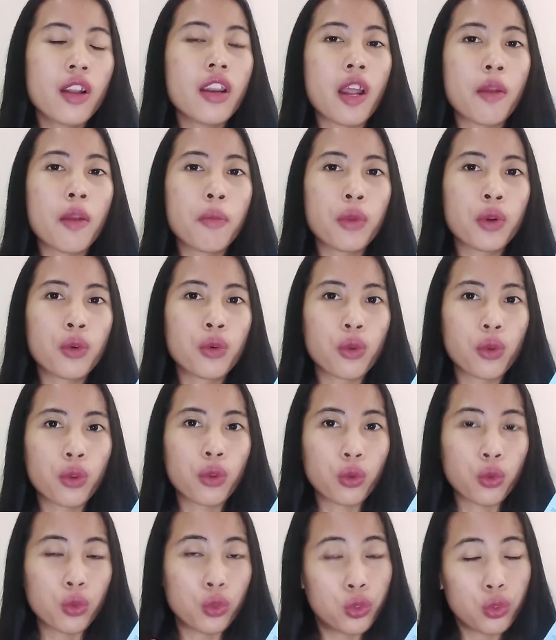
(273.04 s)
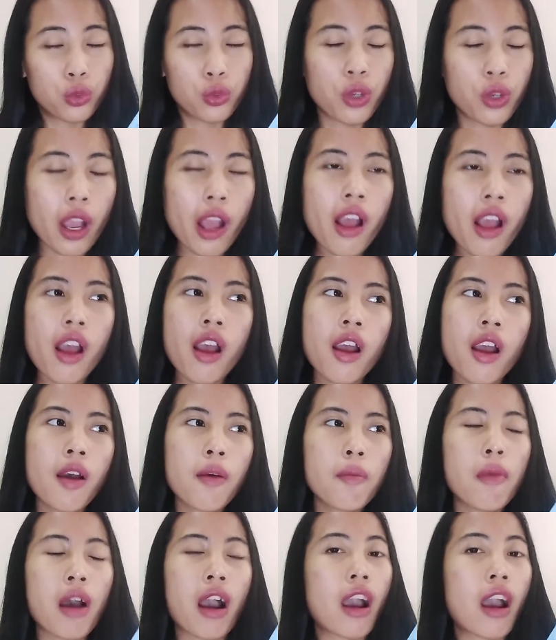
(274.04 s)
Dan menurutku juga
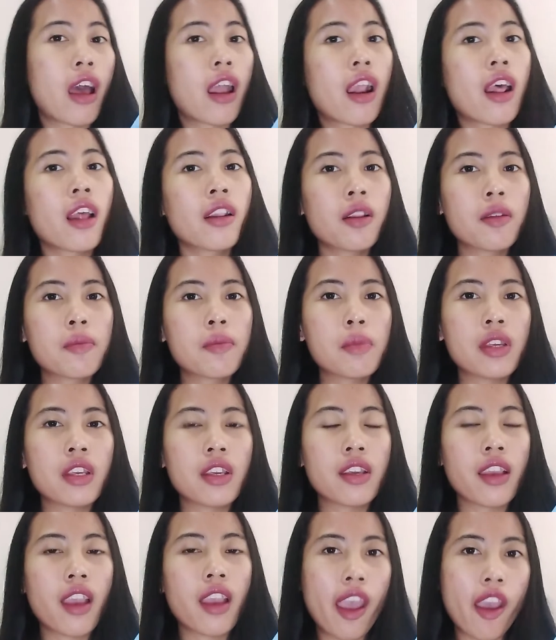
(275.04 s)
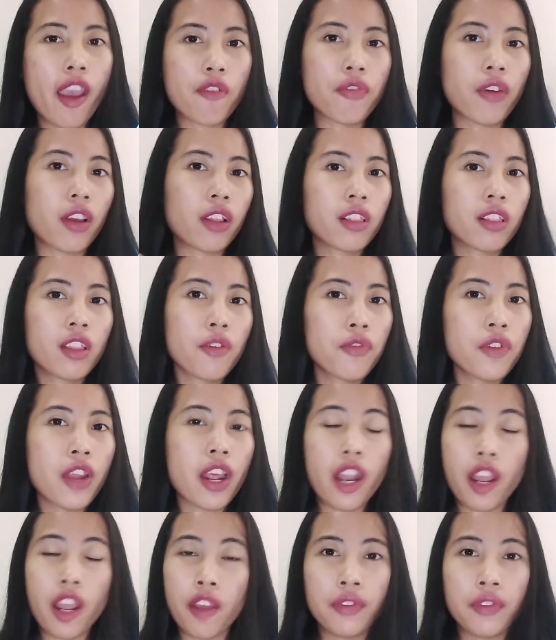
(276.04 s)
bakalan lebih efektif
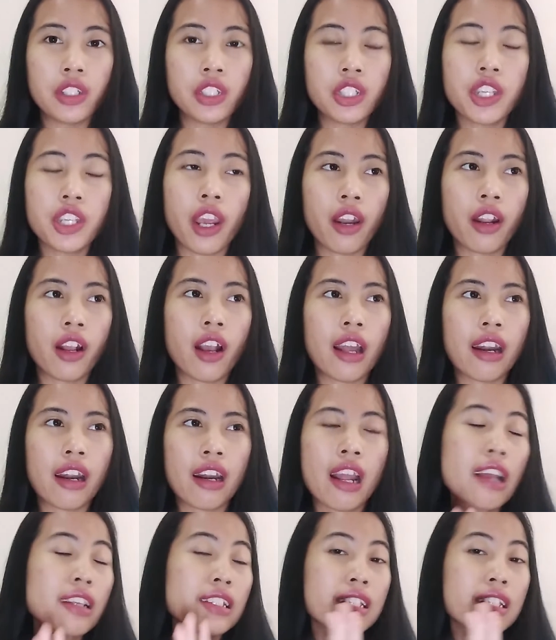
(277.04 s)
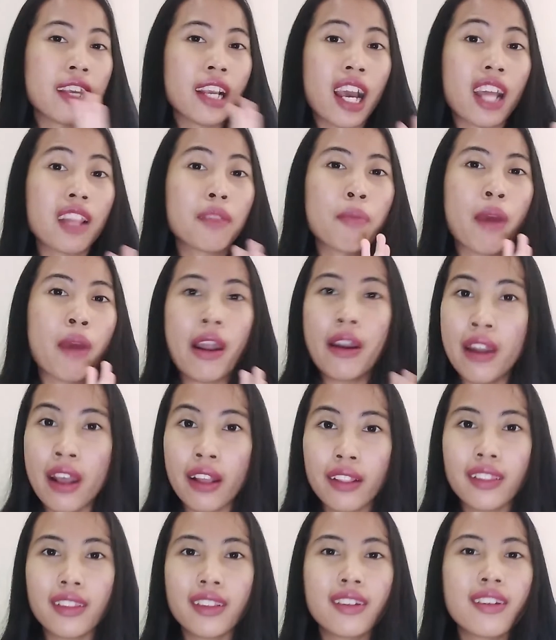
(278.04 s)
dan efisien karena singkat,
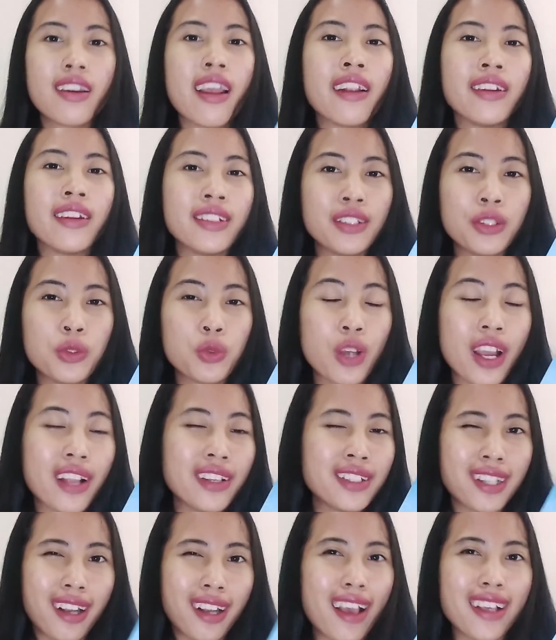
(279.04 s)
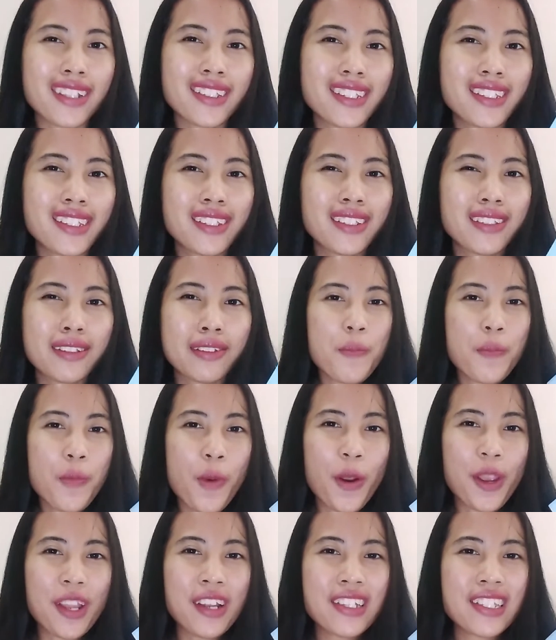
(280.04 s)
padat, dan juga jelas.
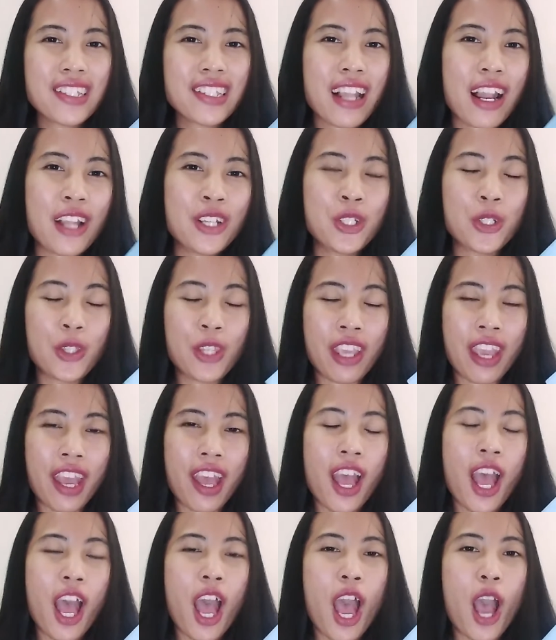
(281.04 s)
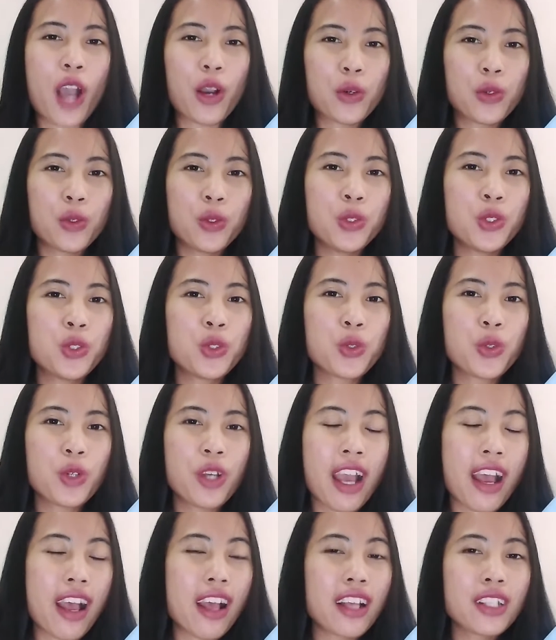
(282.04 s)
Poin selanjutnya, aku
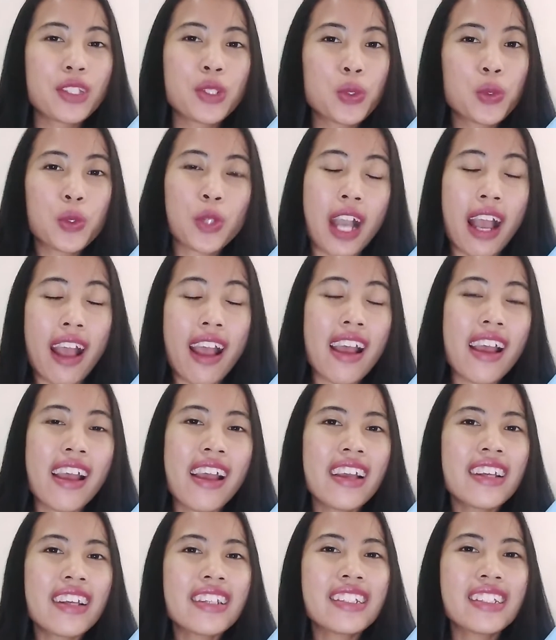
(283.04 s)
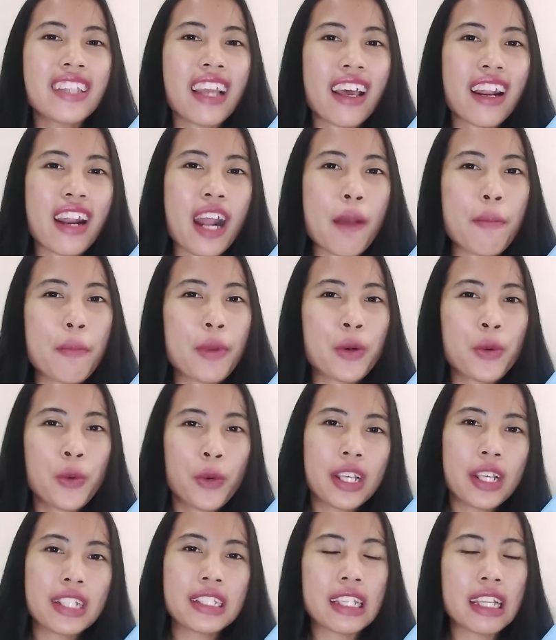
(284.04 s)
juga suka cara
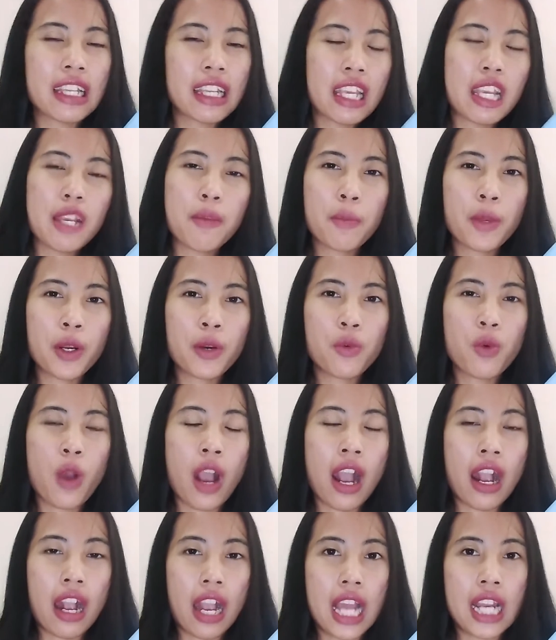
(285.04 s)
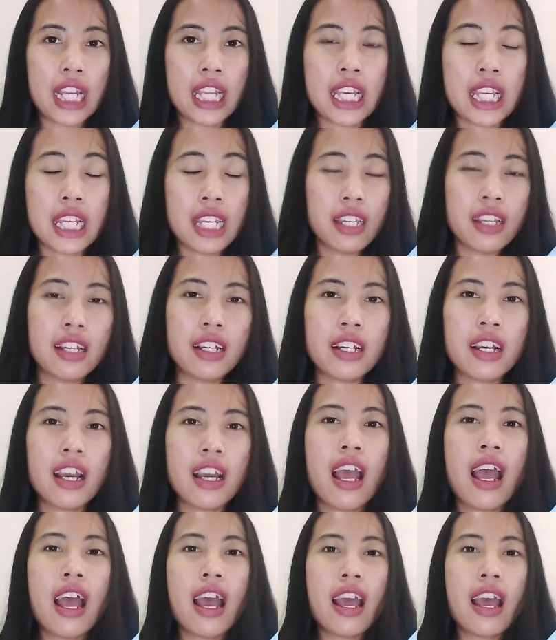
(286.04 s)
penulis ini menuangkan ide